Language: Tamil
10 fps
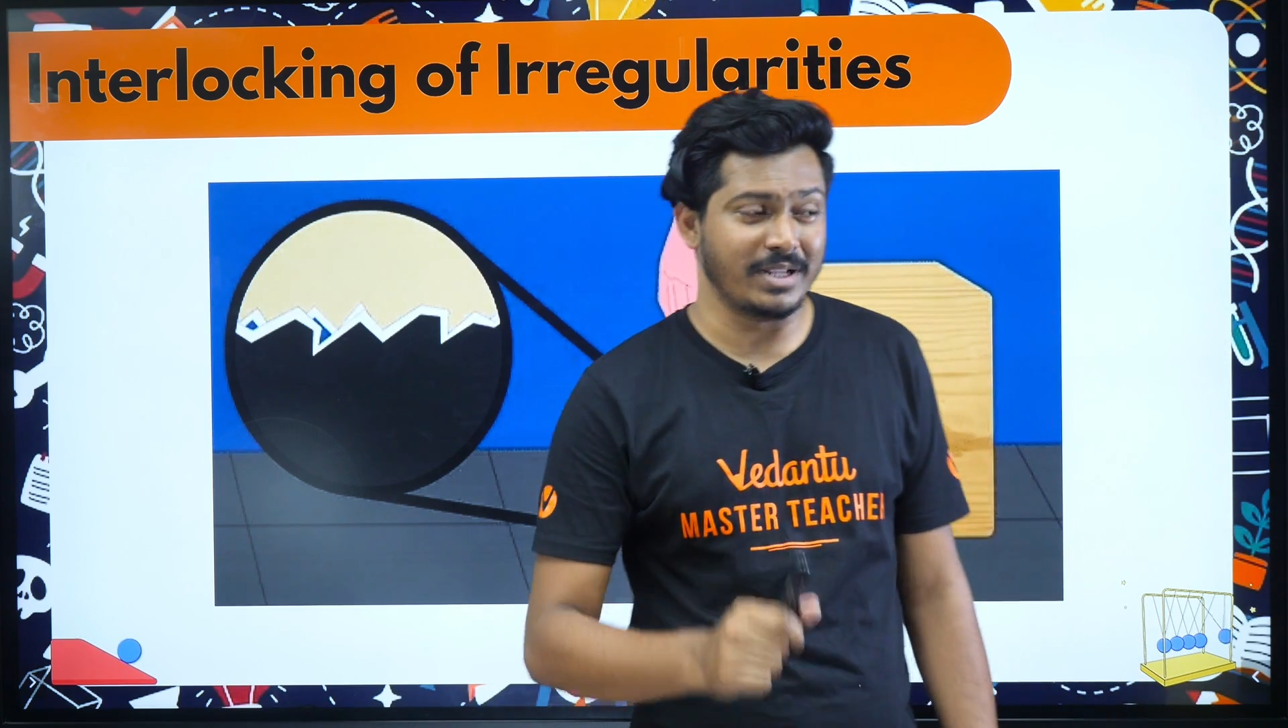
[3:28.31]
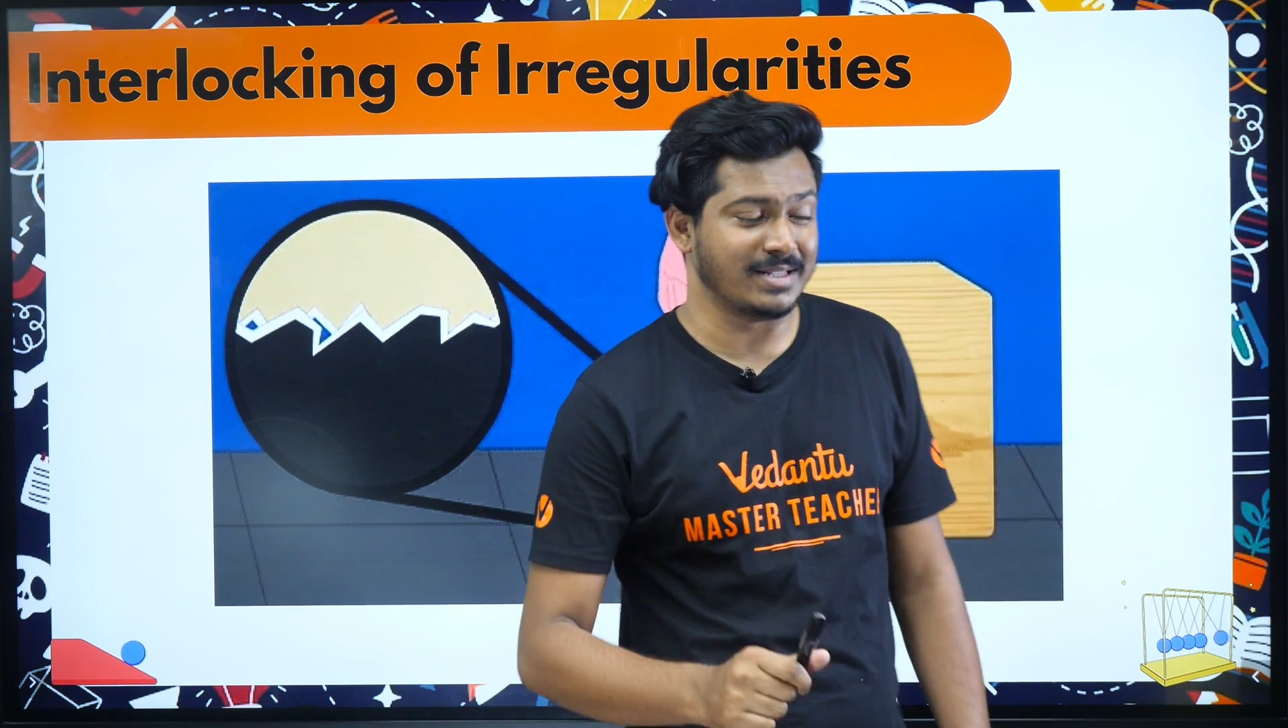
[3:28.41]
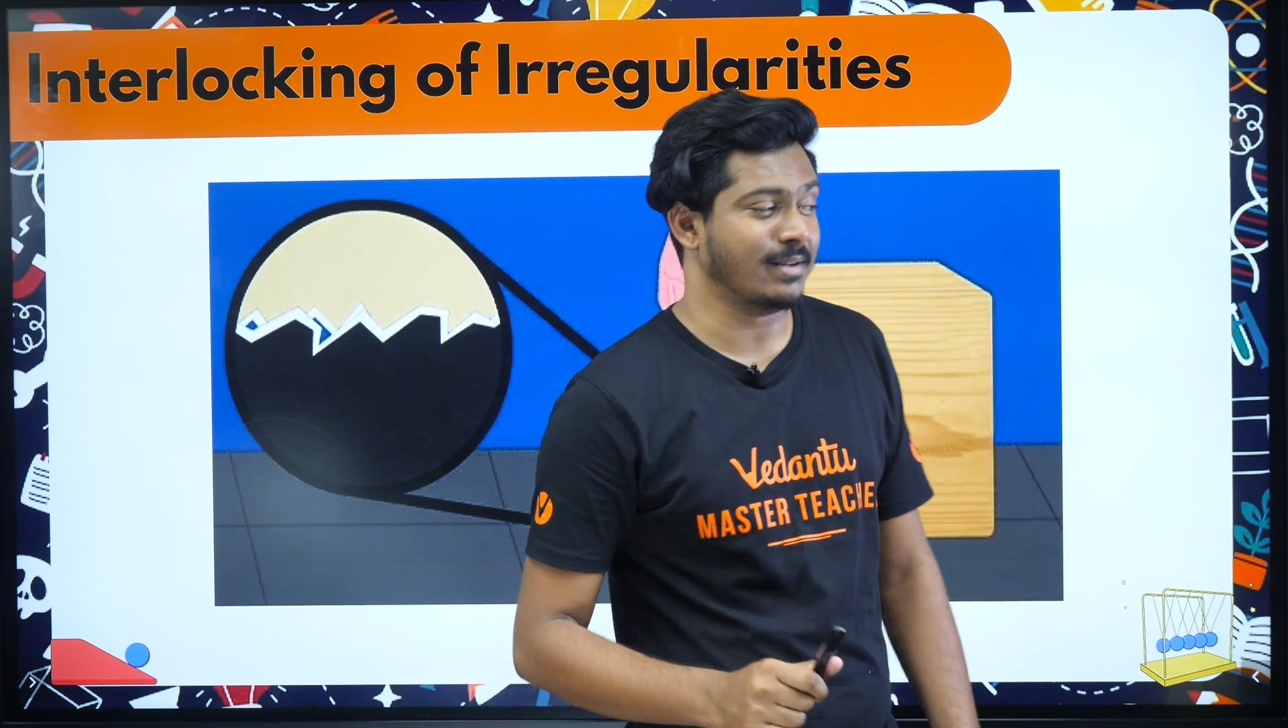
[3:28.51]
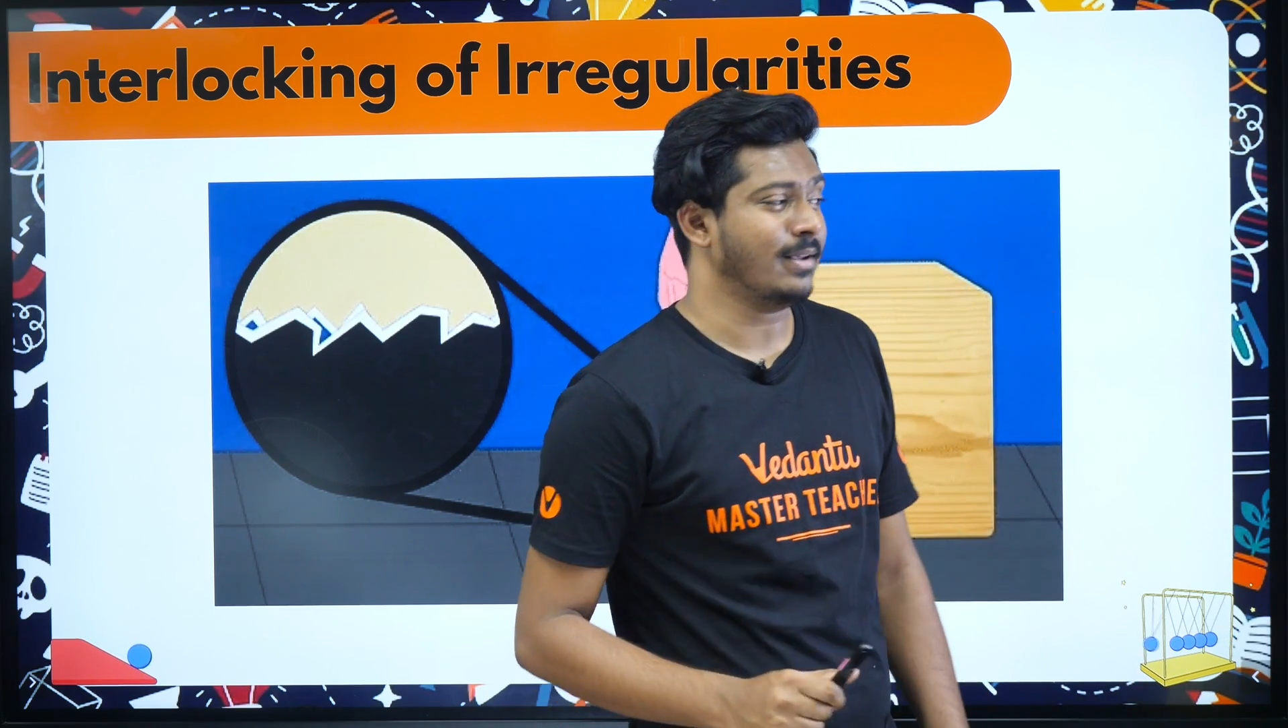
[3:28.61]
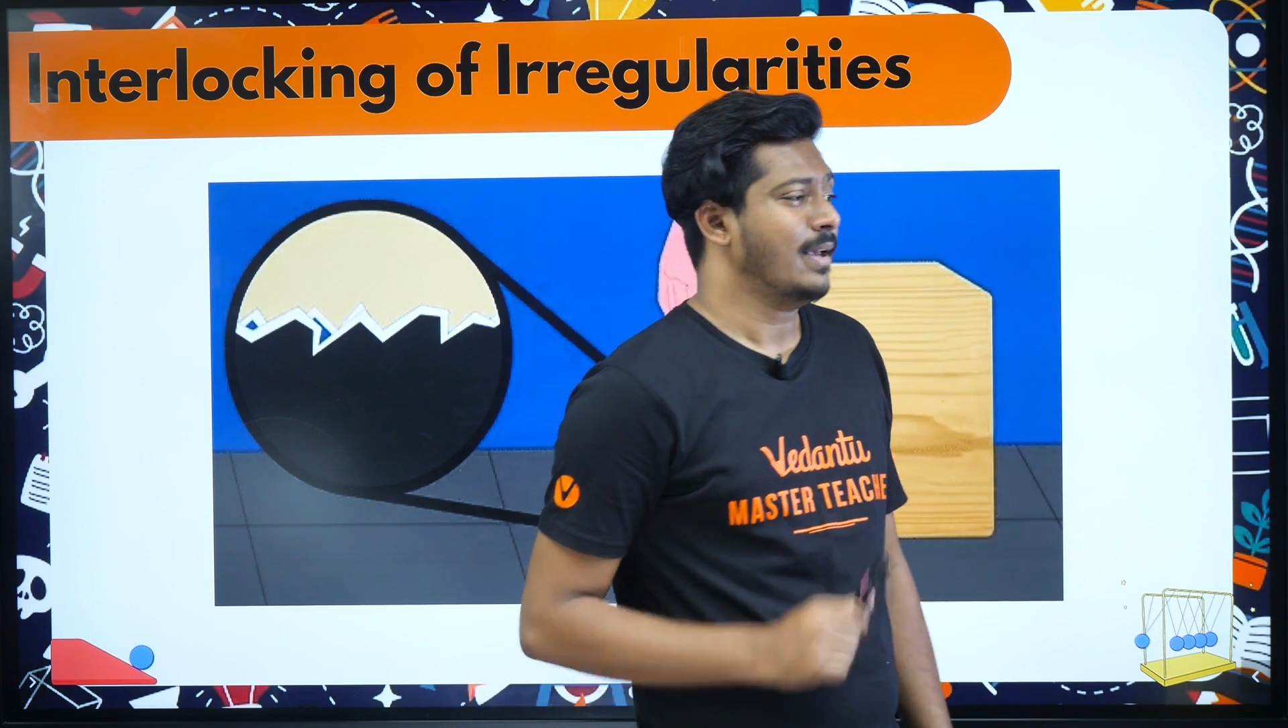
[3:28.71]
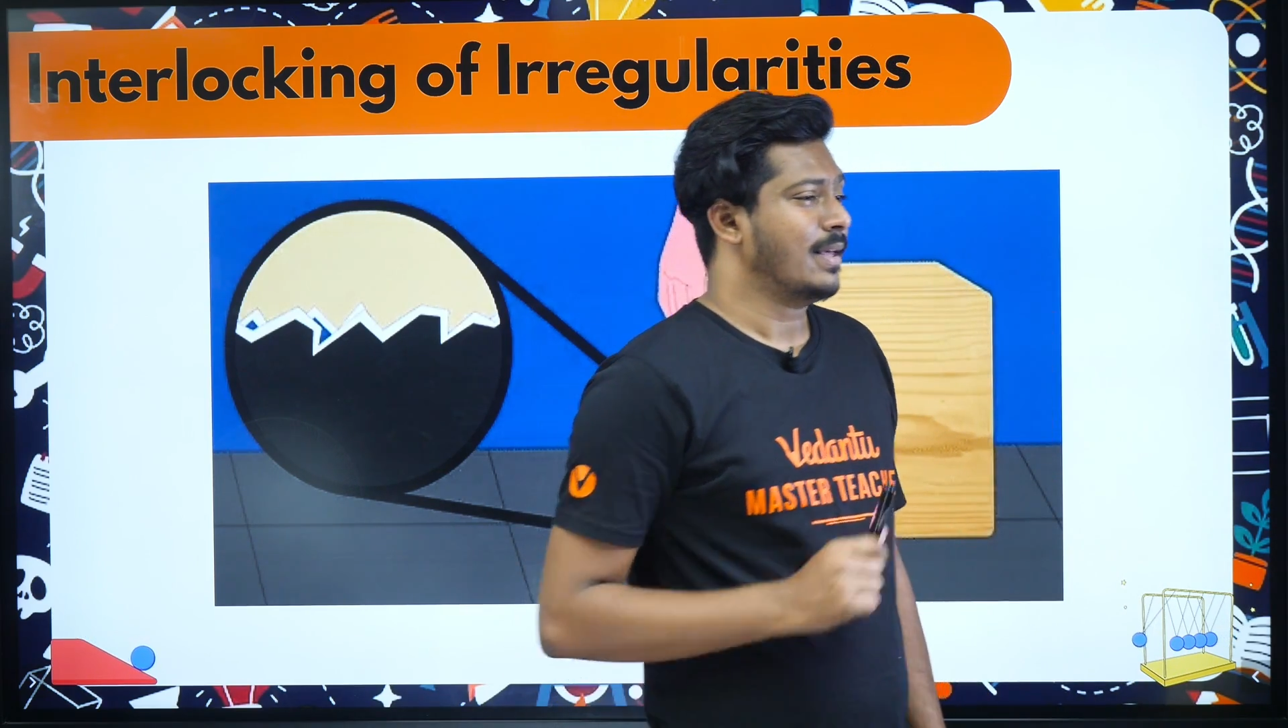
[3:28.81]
reason